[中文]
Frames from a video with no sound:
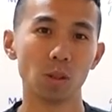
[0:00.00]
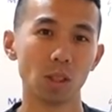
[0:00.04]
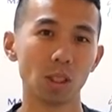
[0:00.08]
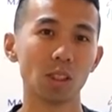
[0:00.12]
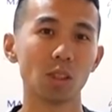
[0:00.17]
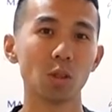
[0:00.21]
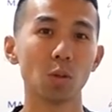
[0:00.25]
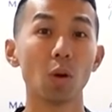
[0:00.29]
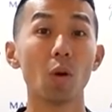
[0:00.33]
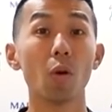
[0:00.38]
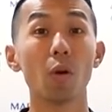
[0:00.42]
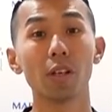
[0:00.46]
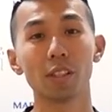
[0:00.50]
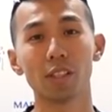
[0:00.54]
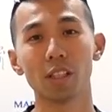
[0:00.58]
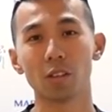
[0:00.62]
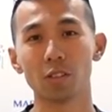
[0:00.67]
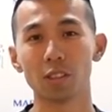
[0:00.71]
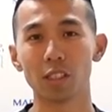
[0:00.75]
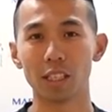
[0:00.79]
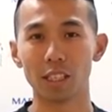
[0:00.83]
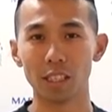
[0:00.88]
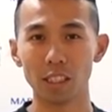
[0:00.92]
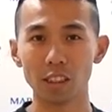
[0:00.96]
这次我也会
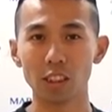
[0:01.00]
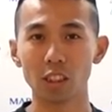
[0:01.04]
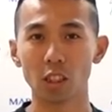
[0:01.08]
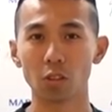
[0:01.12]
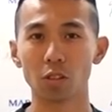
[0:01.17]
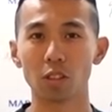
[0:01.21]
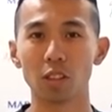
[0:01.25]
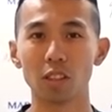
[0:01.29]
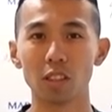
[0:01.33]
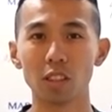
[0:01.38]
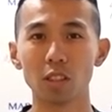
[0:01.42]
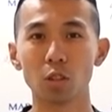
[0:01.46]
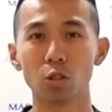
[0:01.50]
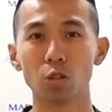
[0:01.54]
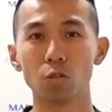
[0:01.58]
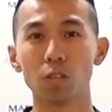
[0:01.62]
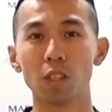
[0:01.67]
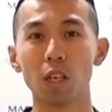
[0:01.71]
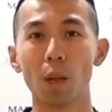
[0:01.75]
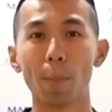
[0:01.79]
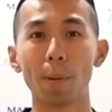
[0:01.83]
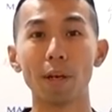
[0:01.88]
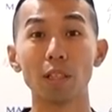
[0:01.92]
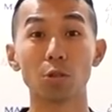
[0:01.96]
挑战1小时45分
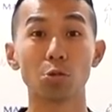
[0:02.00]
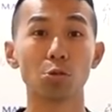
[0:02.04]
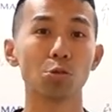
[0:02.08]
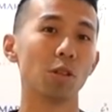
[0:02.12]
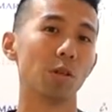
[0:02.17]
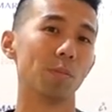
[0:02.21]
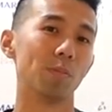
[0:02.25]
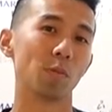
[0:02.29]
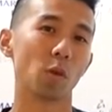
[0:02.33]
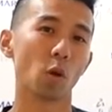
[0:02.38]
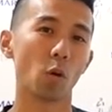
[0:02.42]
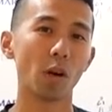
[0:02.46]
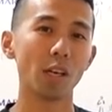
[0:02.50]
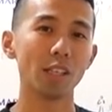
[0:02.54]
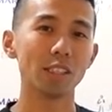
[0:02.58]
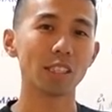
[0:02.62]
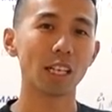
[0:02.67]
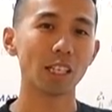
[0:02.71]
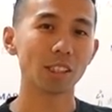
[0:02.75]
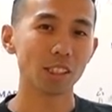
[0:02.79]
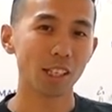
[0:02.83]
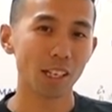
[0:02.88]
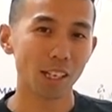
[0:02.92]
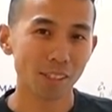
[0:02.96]
的配速员，欢迎
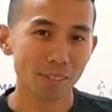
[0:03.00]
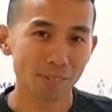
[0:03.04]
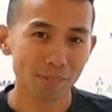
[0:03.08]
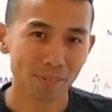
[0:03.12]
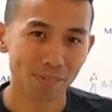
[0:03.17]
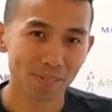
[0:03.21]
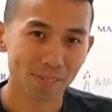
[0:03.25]
上车。